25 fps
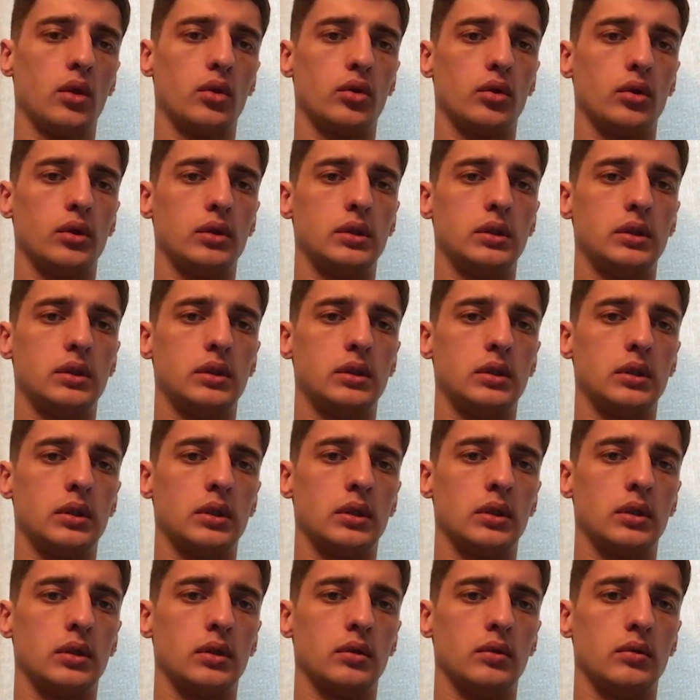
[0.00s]
То есть
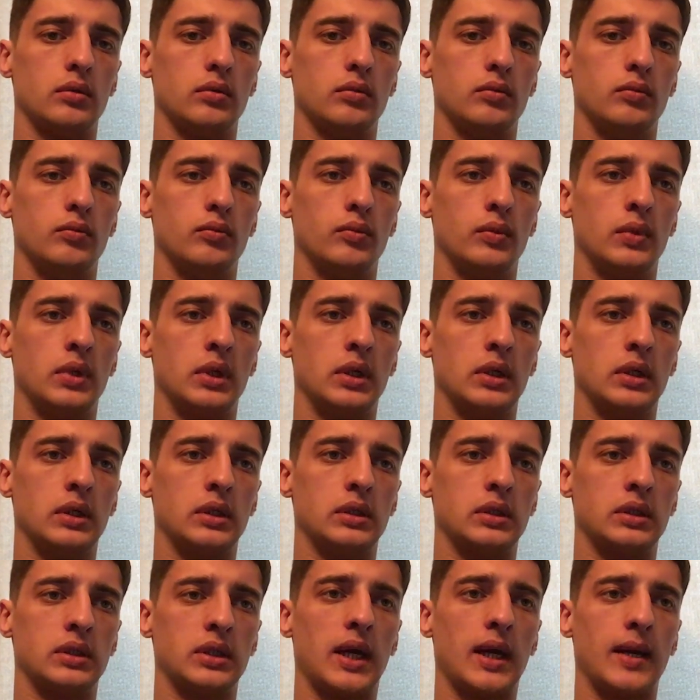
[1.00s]
э,
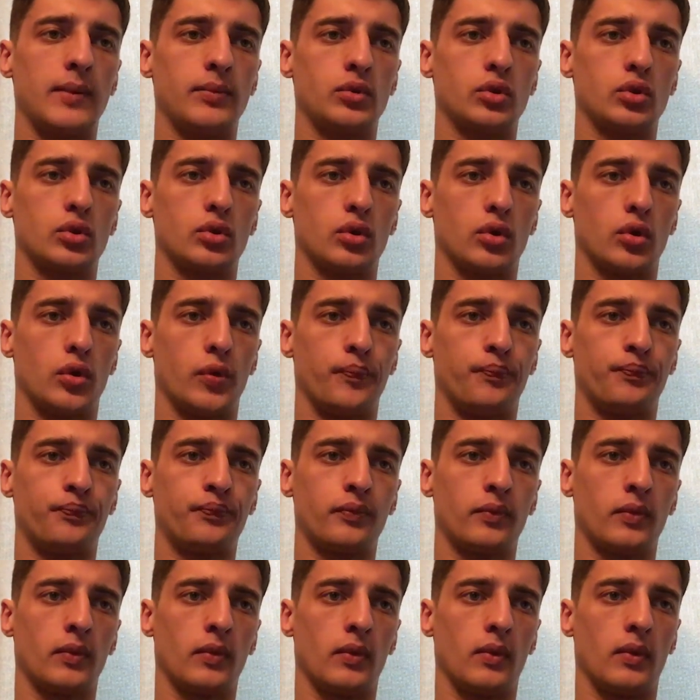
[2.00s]
мы знаем, что
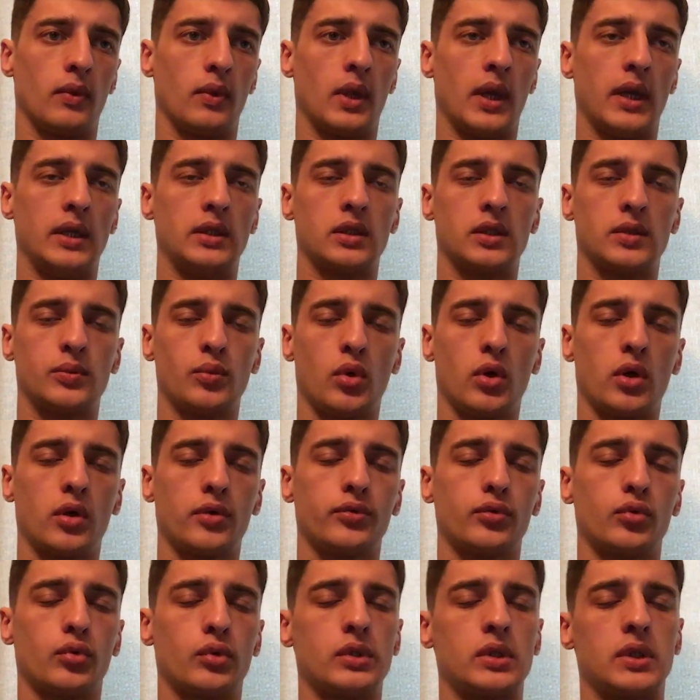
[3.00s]
на этих
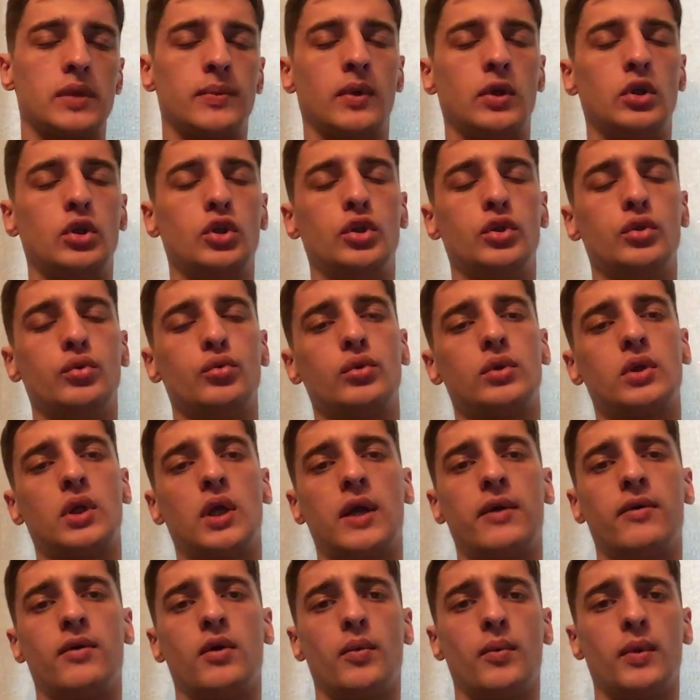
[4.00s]
сборах в Турции Манчини
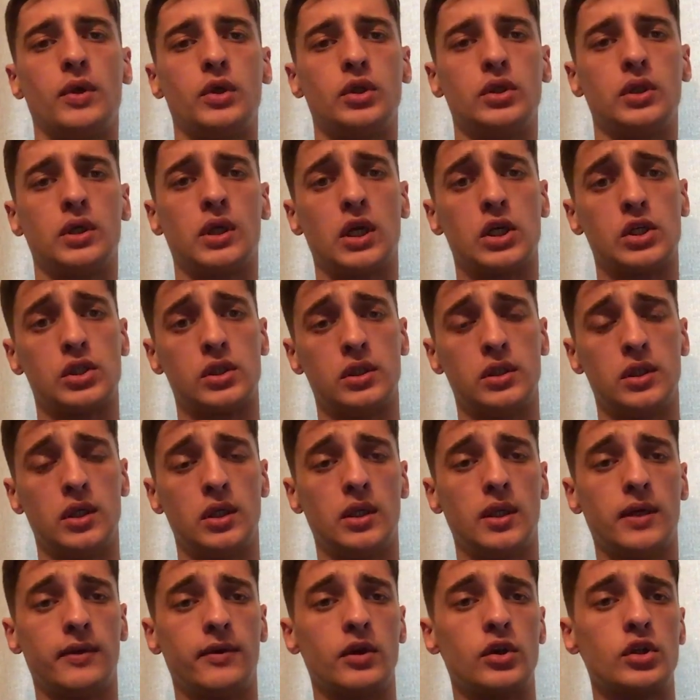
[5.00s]
устраивал почти каждый
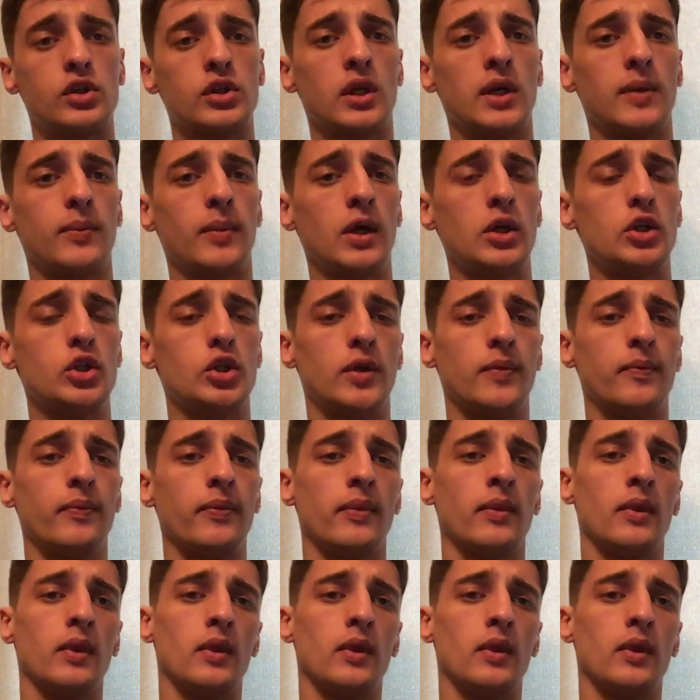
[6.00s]
день товарищеские матчи.